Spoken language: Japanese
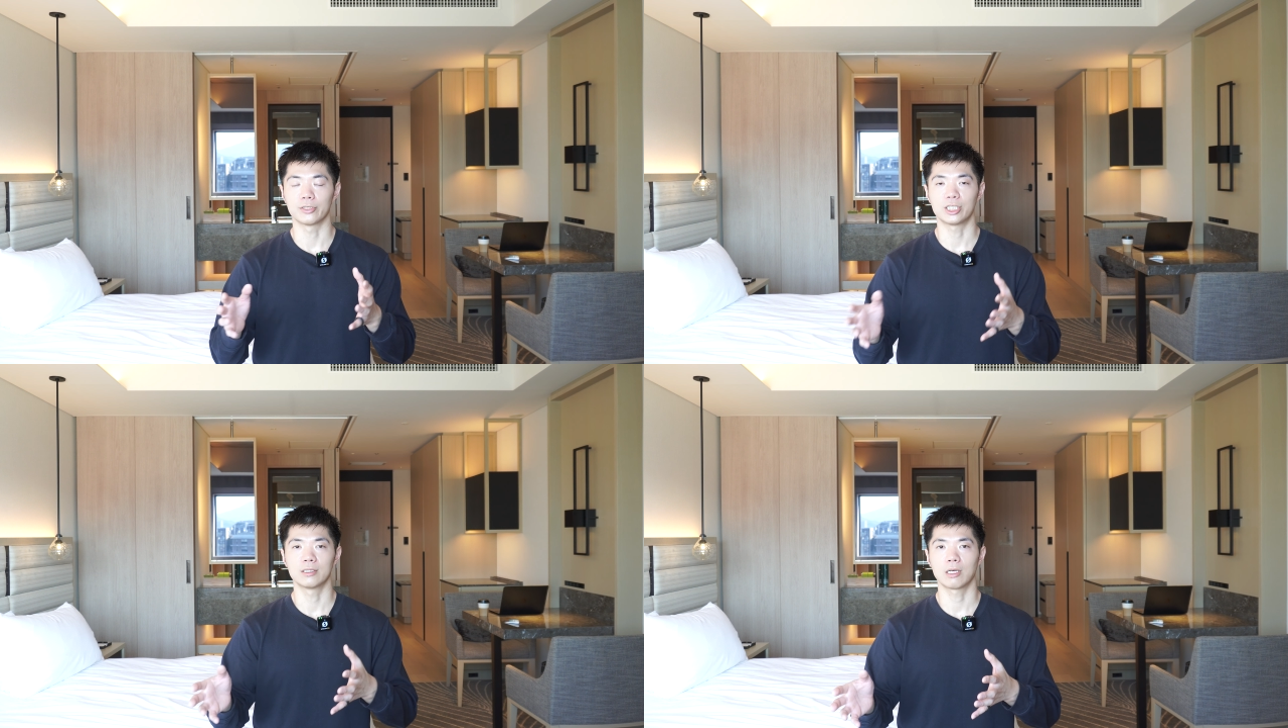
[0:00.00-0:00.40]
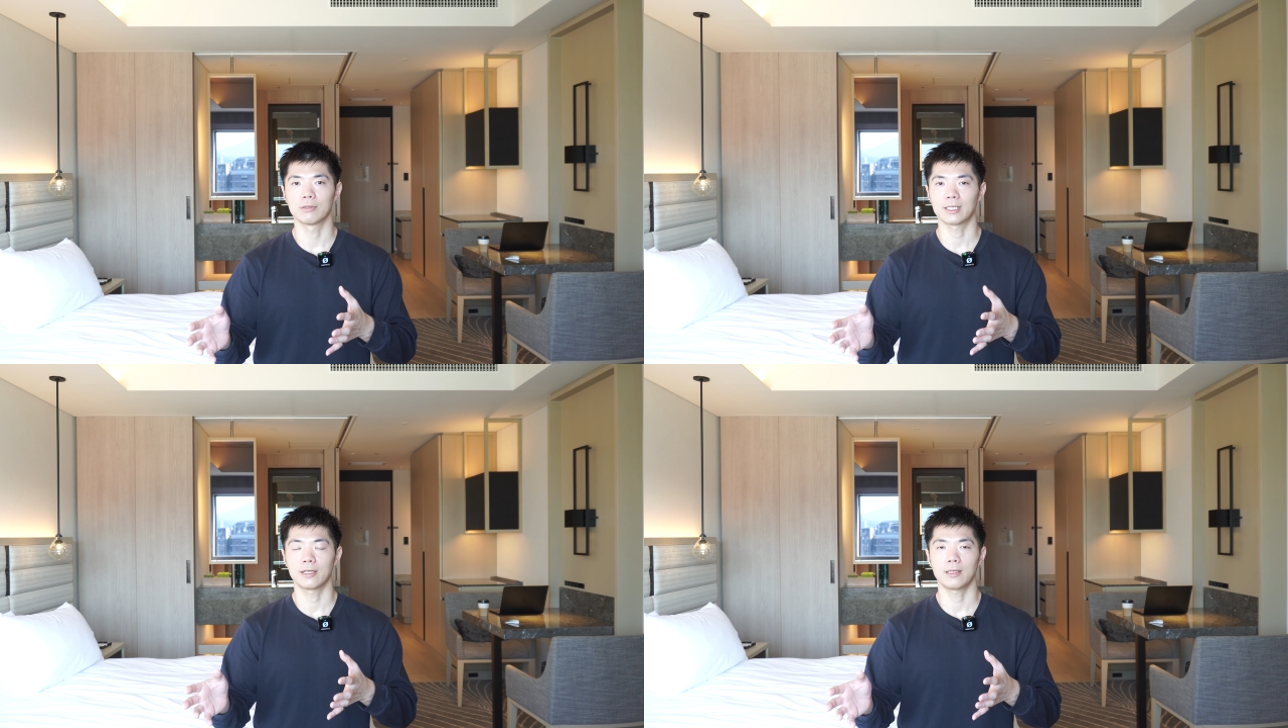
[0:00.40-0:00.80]
診断
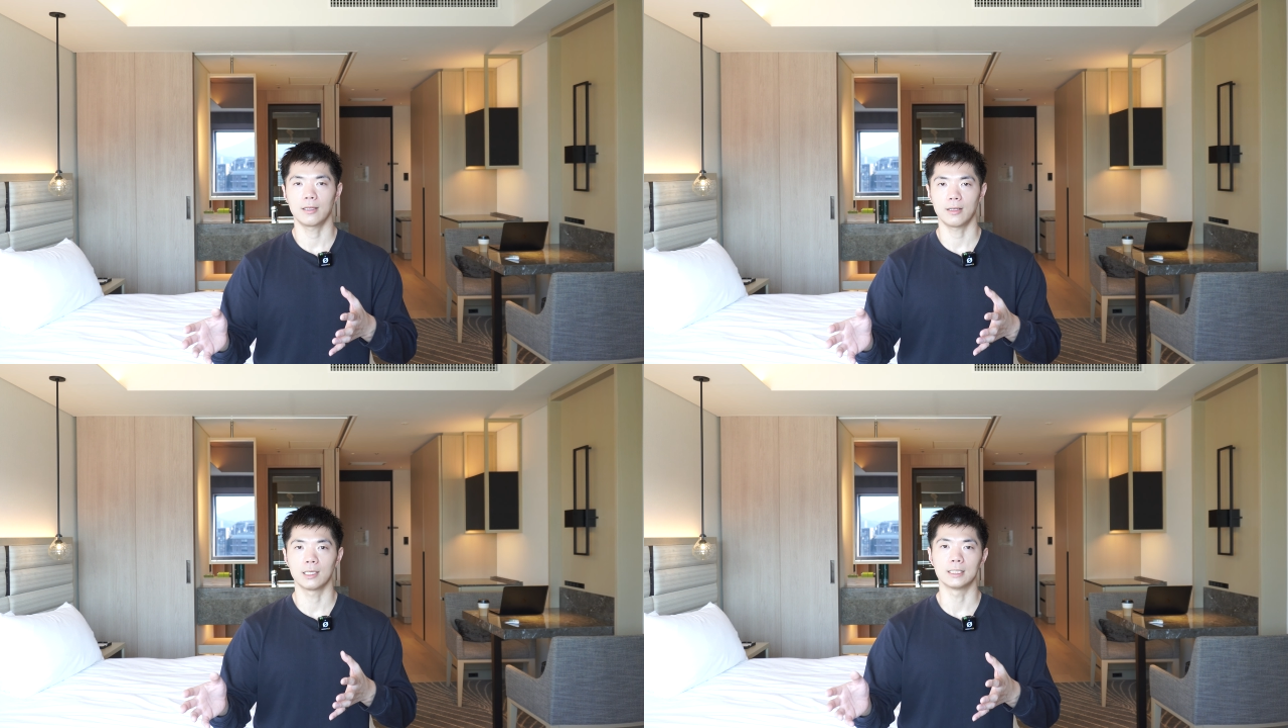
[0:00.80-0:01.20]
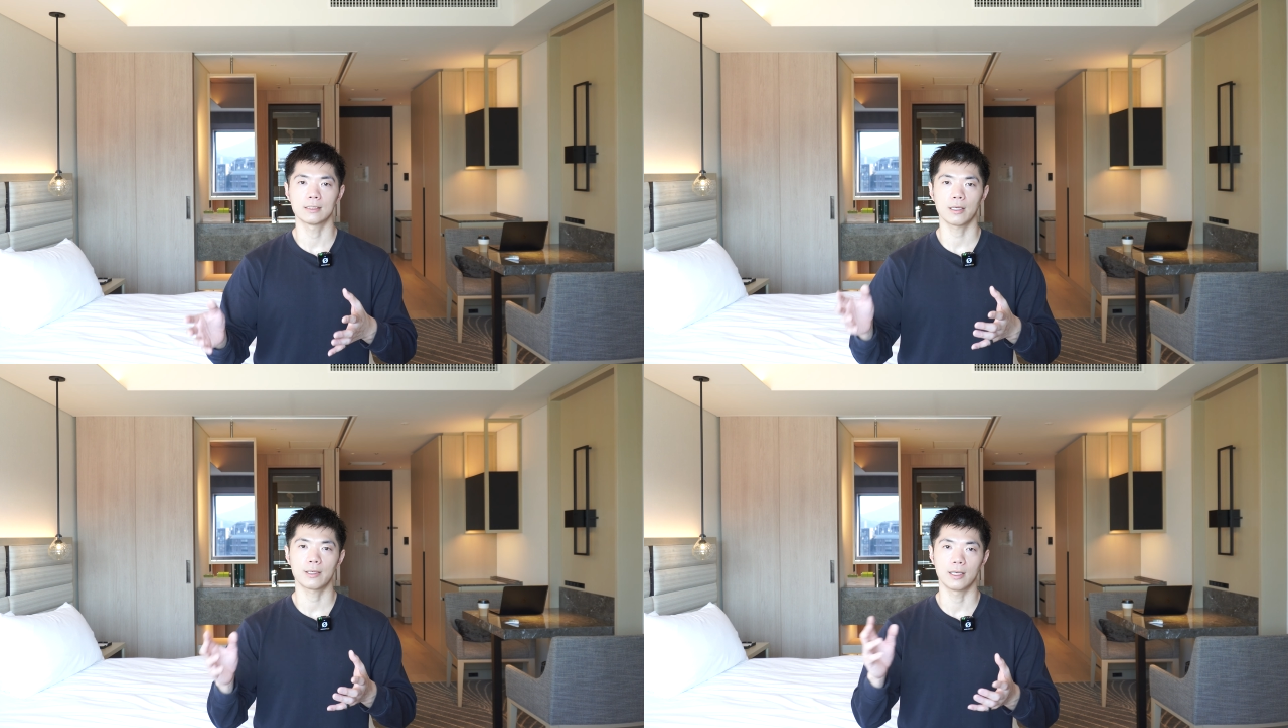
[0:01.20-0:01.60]
をされていて、実
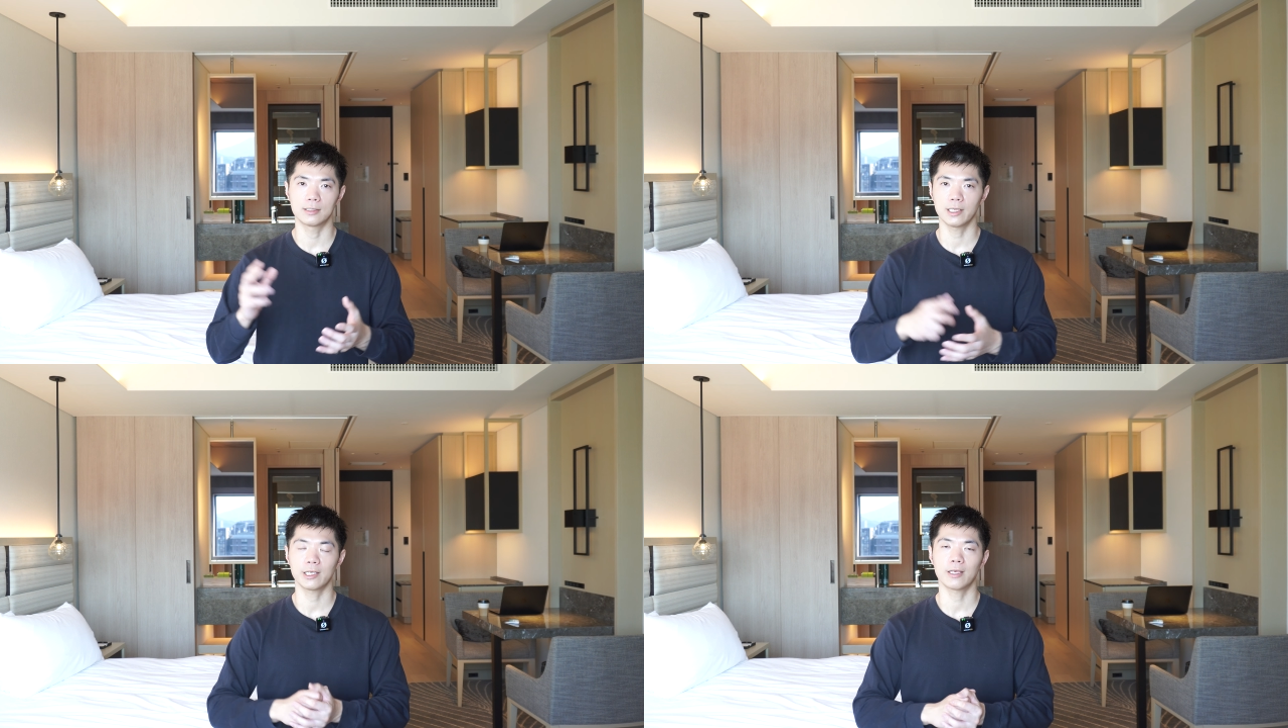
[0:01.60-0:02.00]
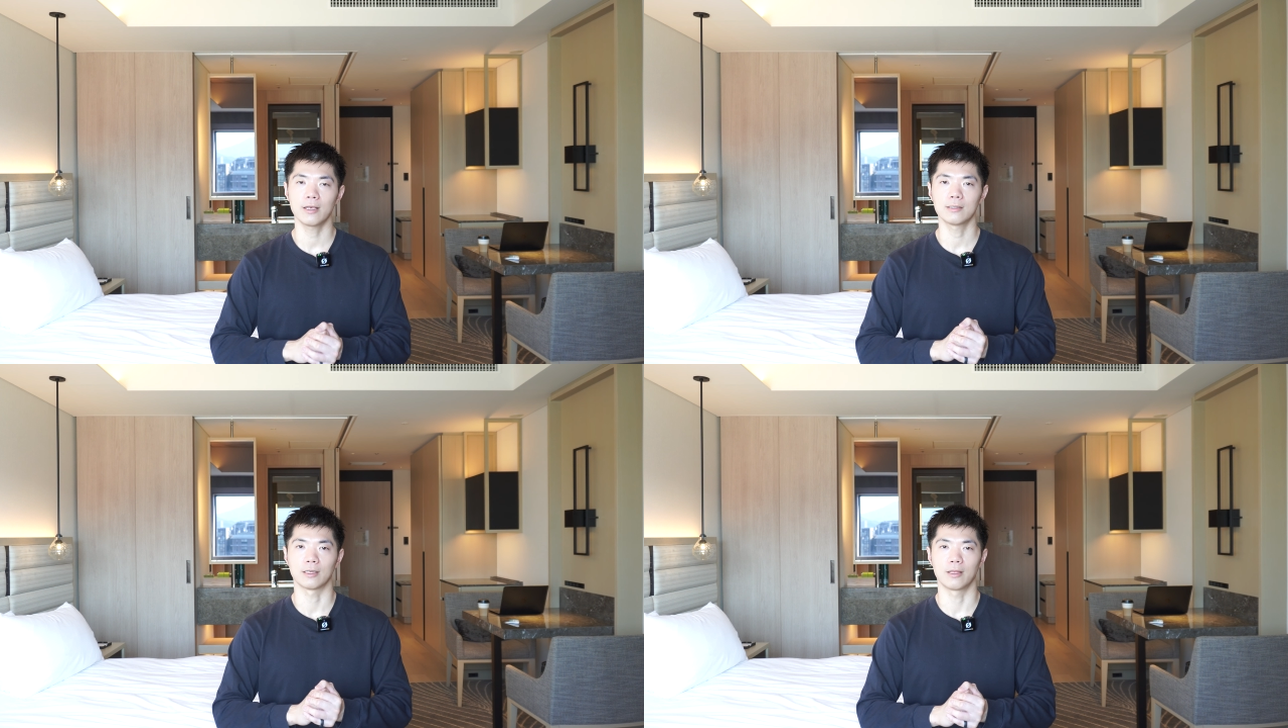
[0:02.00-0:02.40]
際血液
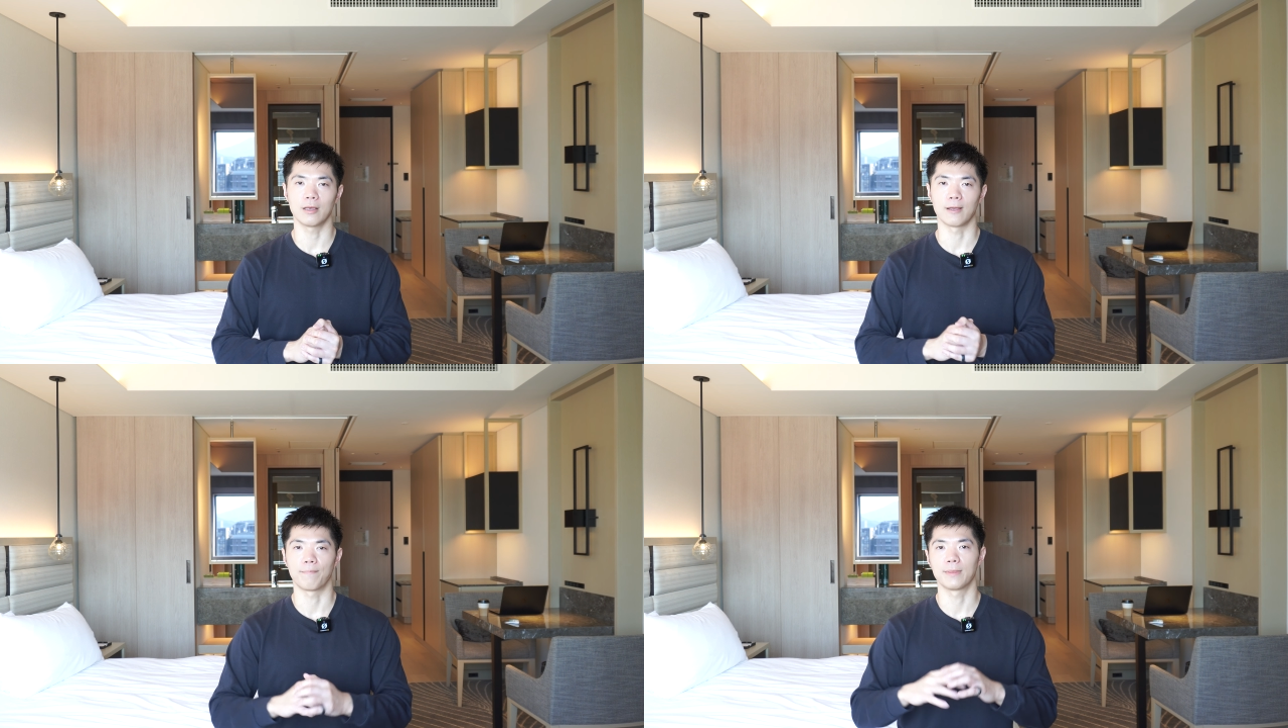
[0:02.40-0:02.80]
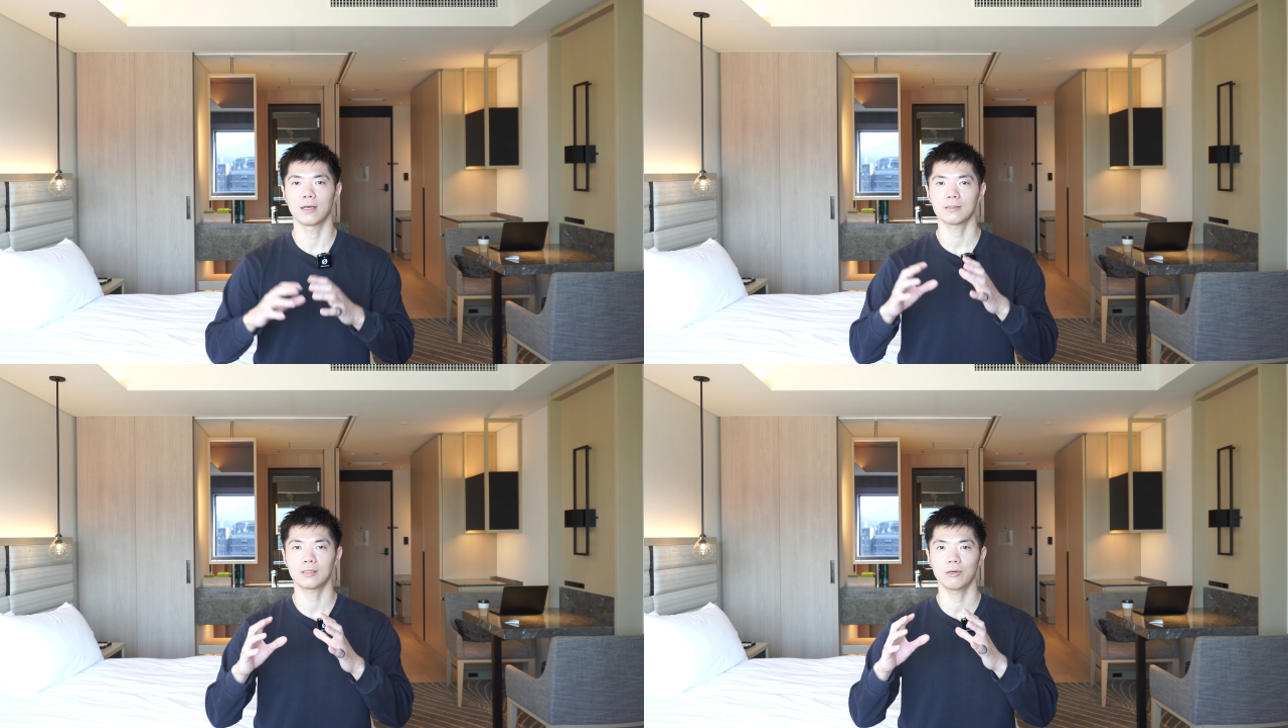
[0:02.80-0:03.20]
検査で
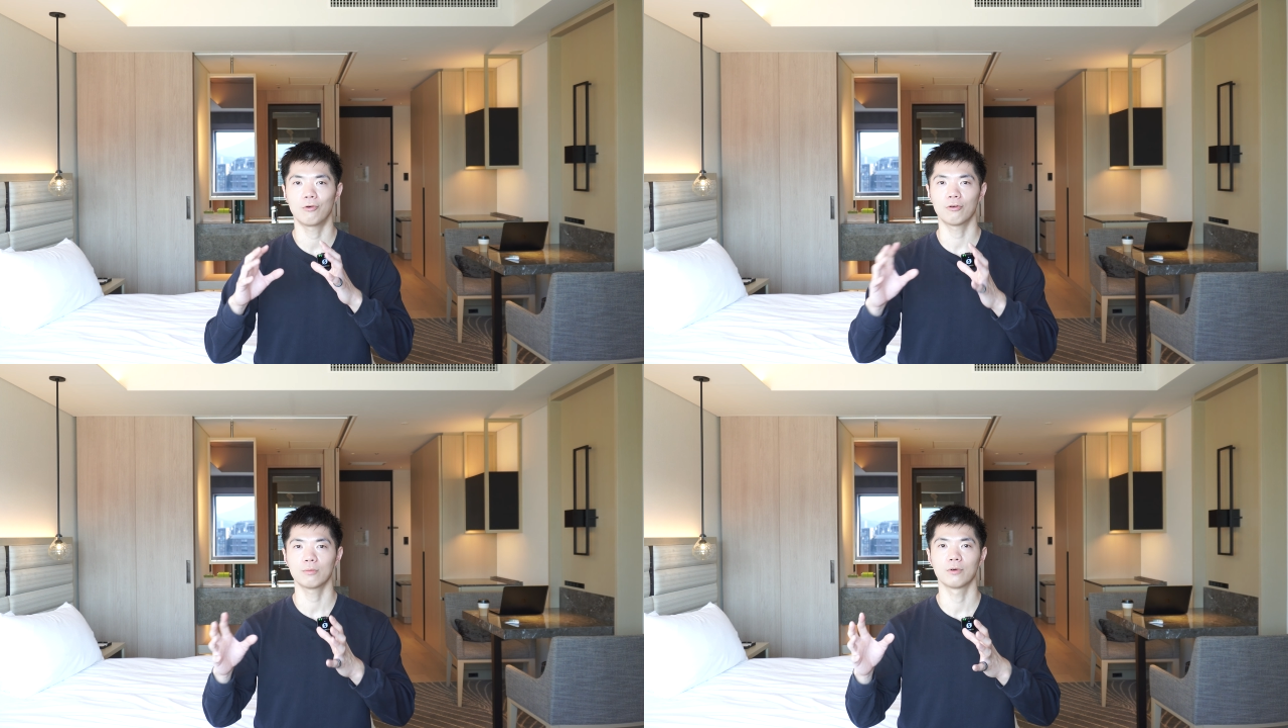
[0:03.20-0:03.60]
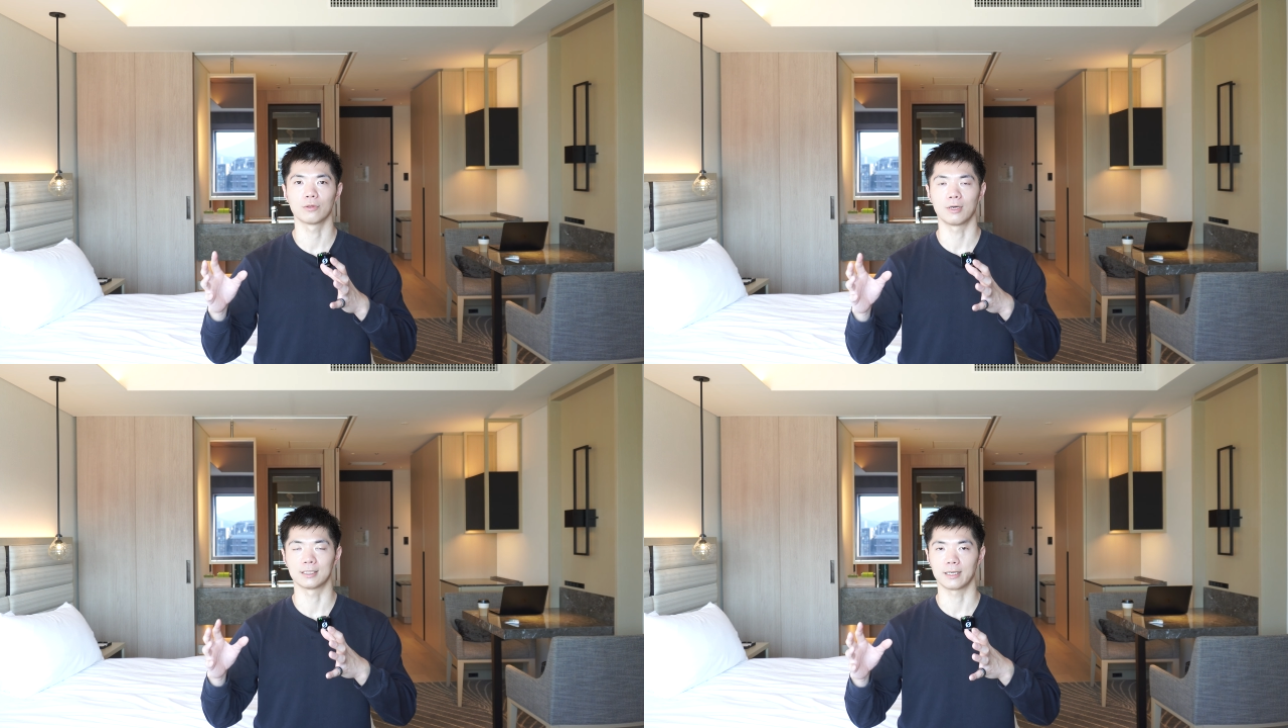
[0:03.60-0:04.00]
男性
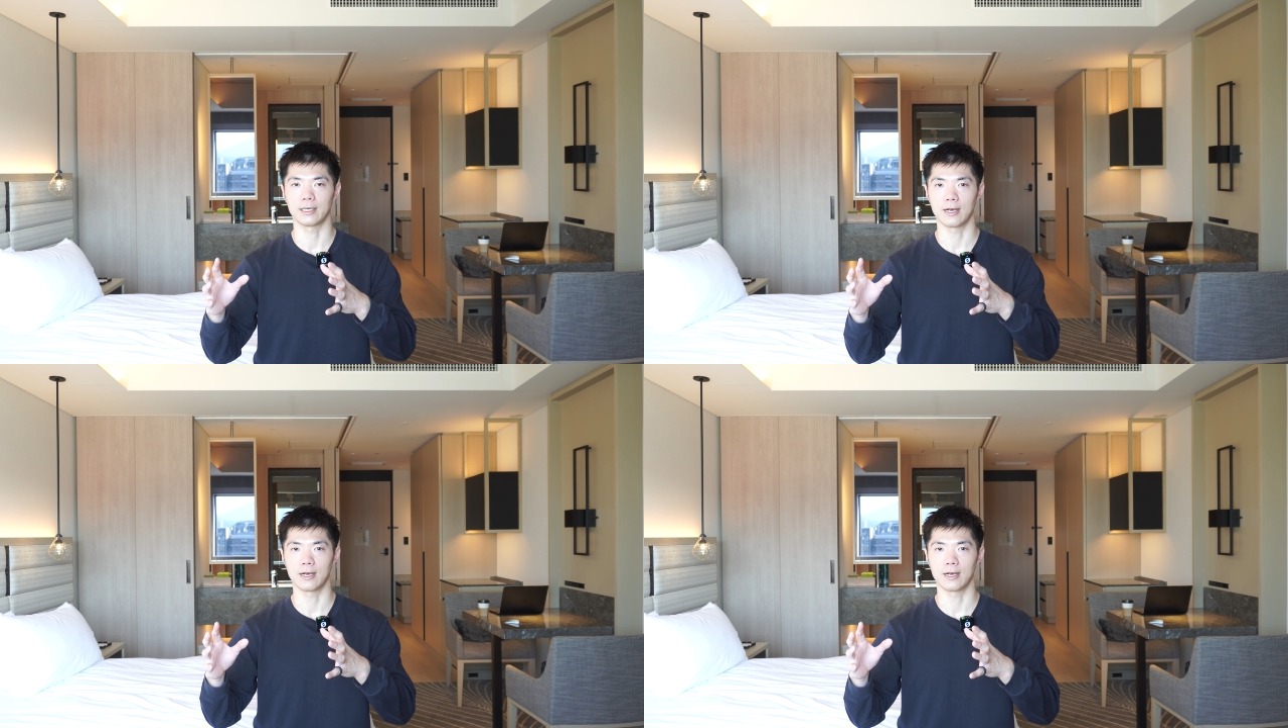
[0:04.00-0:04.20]
ホルモンの値